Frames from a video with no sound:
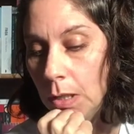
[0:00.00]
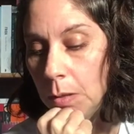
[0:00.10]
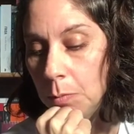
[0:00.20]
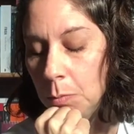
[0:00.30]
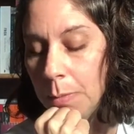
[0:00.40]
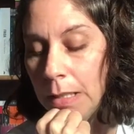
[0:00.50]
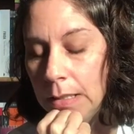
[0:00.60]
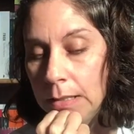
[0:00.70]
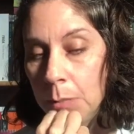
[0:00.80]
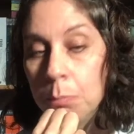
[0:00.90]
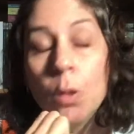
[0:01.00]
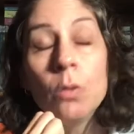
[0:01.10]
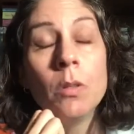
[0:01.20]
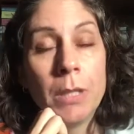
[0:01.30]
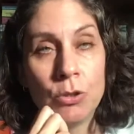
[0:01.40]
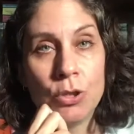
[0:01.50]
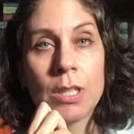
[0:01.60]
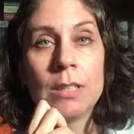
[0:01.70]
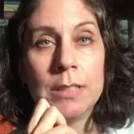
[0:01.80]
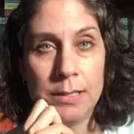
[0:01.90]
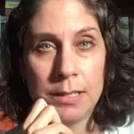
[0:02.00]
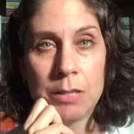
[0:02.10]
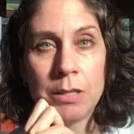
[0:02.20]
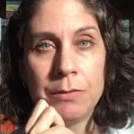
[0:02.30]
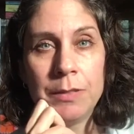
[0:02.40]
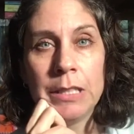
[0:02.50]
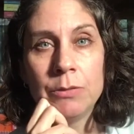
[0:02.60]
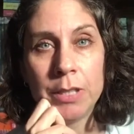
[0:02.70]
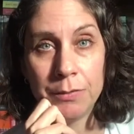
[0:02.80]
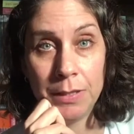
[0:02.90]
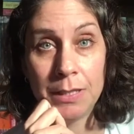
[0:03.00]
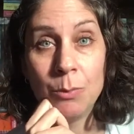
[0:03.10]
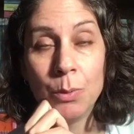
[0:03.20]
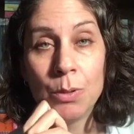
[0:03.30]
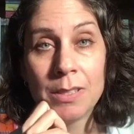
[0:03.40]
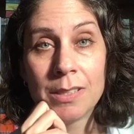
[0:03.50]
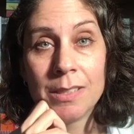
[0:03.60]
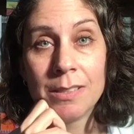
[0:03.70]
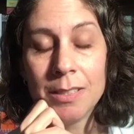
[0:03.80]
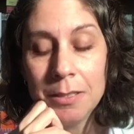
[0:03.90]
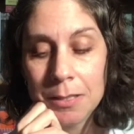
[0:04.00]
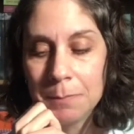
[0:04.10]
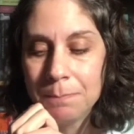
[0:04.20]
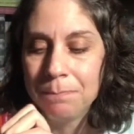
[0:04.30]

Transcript: Uma área boa para a gente canalizar o afeto e que fica um pouco esquecida